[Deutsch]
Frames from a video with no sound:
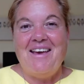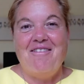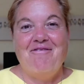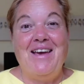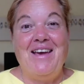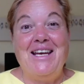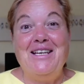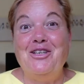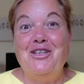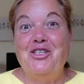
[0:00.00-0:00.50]

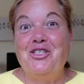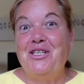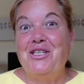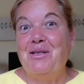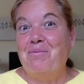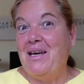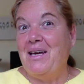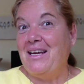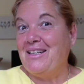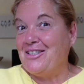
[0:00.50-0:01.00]
Wenn die
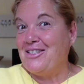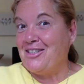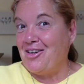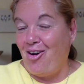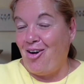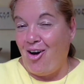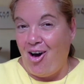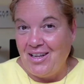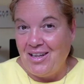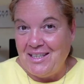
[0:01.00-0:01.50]
Stimme
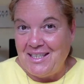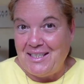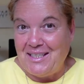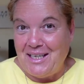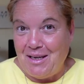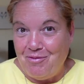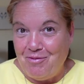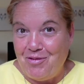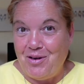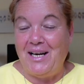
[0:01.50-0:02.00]

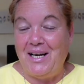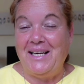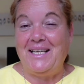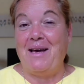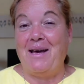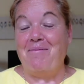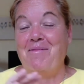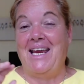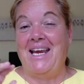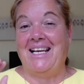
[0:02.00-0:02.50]
trotzdem wirklich
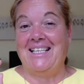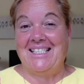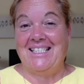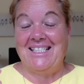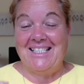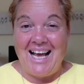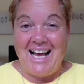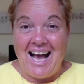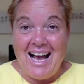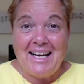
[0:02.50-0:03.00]
am nächsten
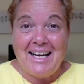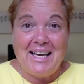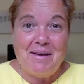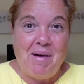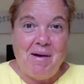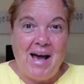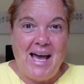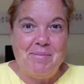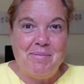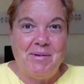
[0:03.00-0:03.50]
Tag
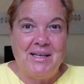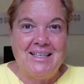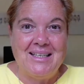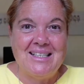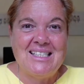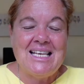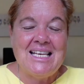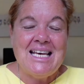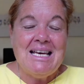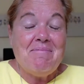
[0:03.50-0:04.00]
im Eimer
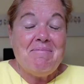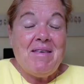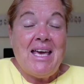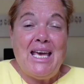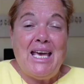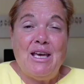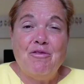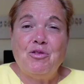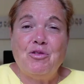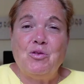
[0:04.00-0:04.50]
ist,
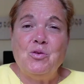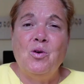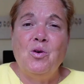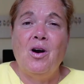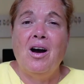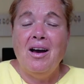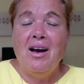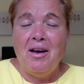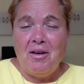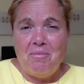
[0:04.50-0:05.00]
hilft
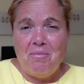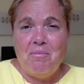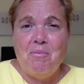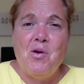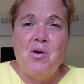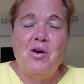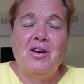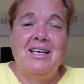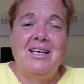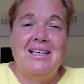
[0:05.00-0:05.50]
nur
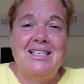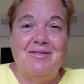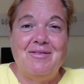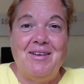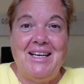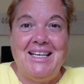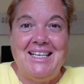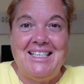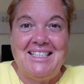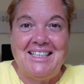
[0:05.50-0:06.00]
möglichst
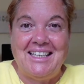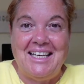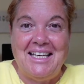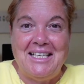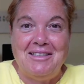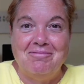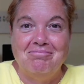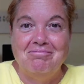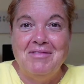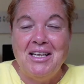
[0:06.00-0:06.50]
wenig
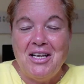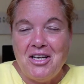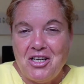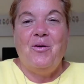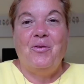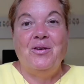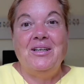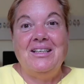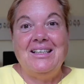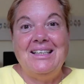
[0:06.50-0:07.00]
reden
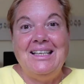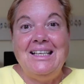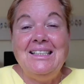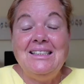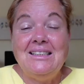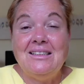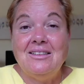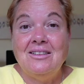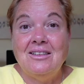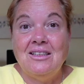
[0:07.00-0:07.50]
und
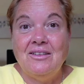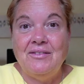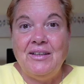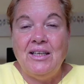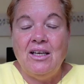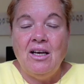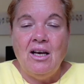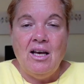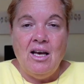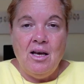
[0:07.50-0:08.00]
nicht
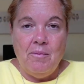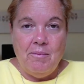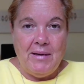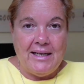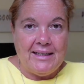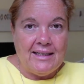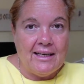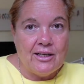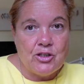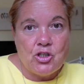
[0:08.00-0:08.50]
irgendwie
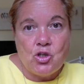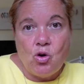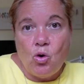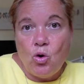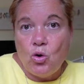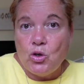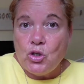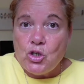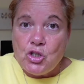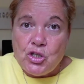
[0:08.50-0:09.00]
mit einer
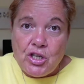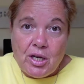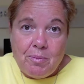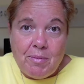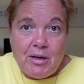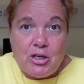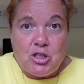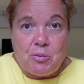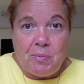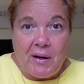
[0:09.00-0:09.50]
schonen
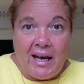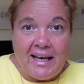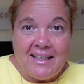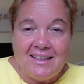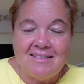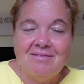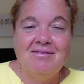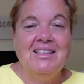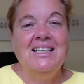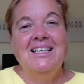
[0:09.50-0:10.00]
Stimme
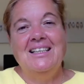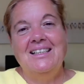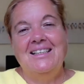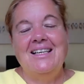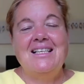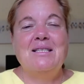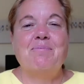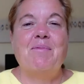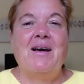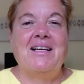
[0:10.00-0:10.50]
sprechen.
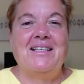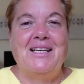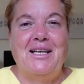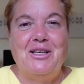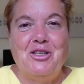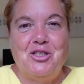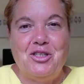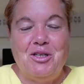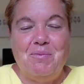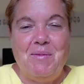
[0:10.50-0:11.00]
Das macht
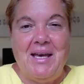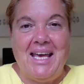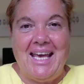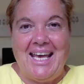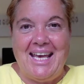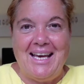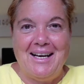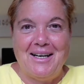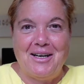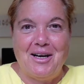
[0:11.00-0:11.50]
deine Stimme
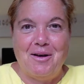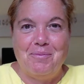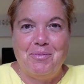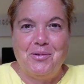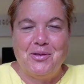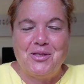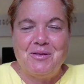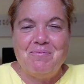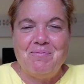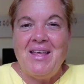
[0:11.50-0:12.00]
eher
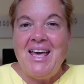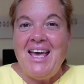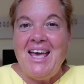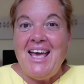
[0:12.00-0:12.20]
kaputt.